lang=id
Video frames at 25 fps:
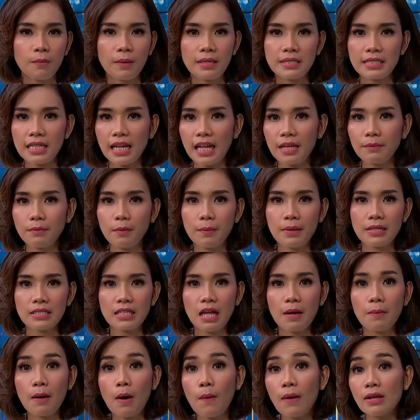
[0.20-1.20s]
informasi lain
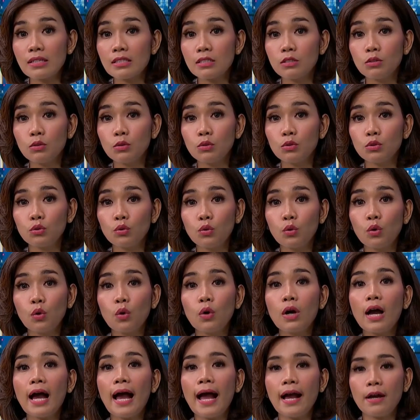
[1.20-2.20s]
pemirsa Bawaslu
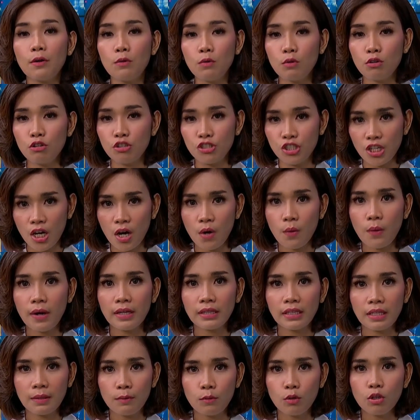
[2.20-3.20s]
Tulung Agung
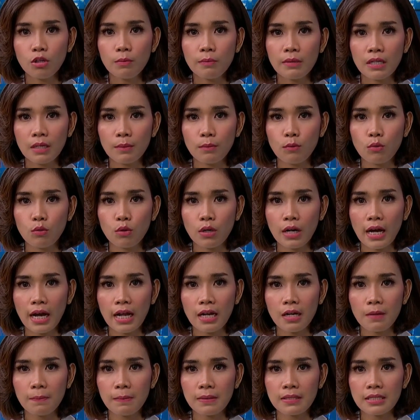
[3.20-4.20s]
Jawa Timur
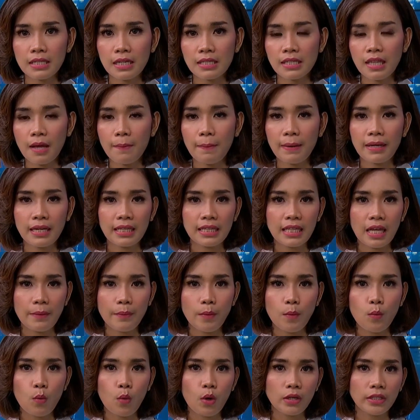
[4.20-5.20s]
menemukan peserta
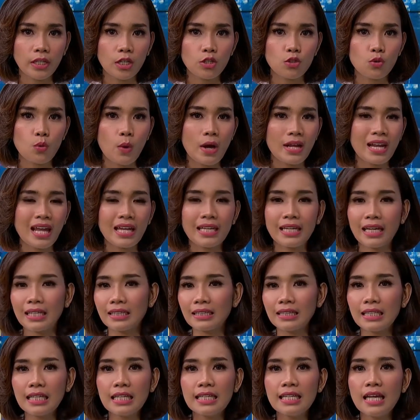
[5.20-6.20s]
panitia pemungutan suara
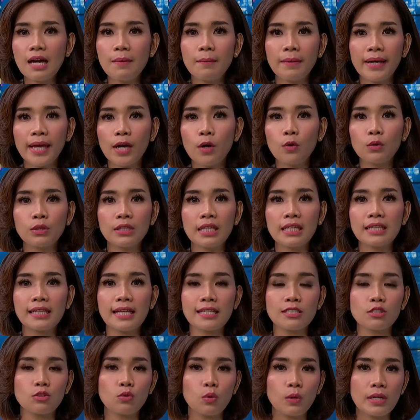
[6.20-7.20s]
yang tidak
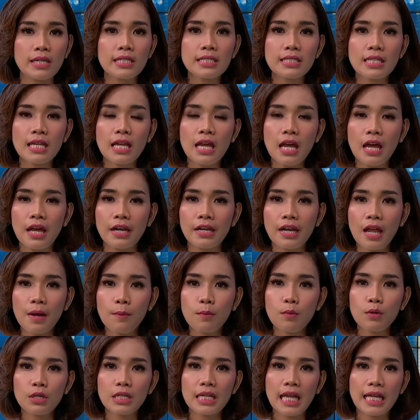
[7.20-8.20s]
mengikuti tes tulis
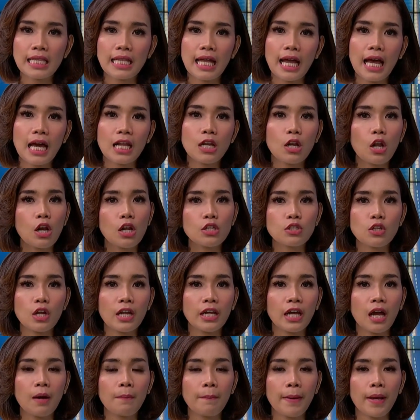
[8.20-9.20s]
namun dinyatakan
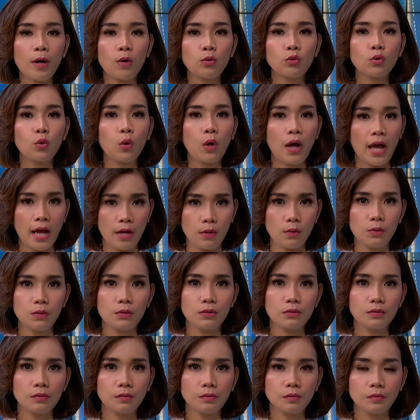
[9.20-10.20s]
lolos oleh KPU Tulung
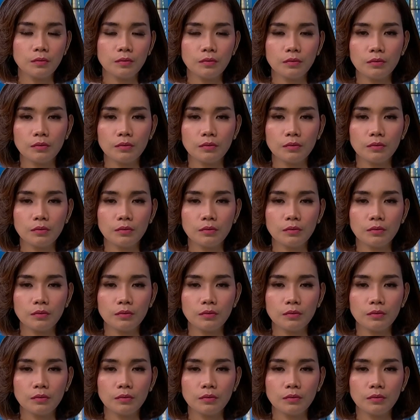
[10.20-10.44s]
Agung.